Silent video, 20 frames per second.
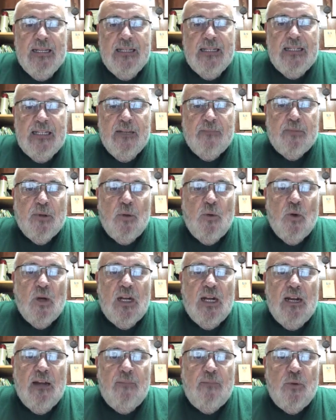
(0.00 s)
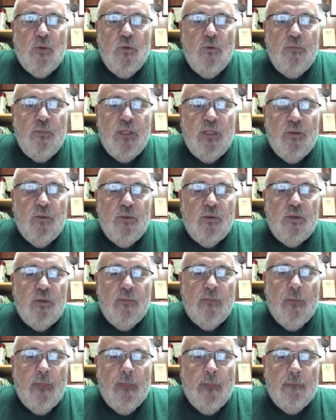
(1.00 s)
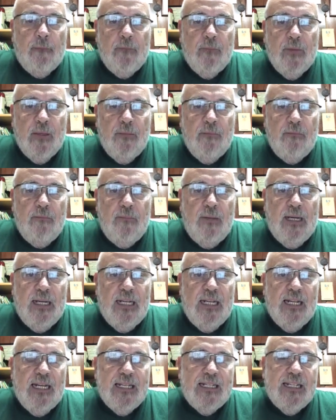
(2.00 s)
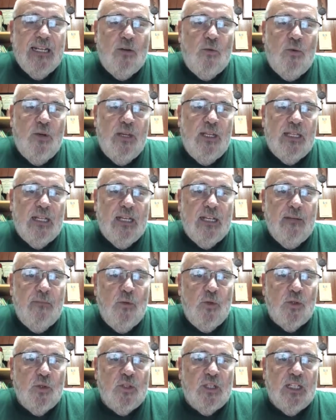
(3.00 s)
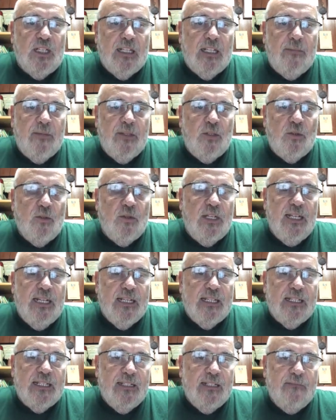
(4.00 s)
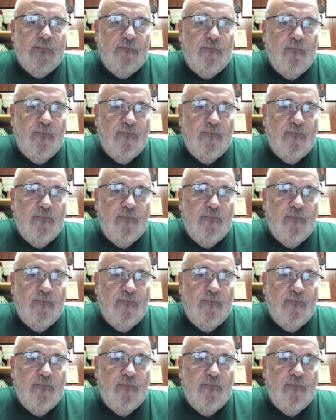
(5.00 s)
Si es provocada por un virus, van a darse cuenta que muchos tratamientos que hacen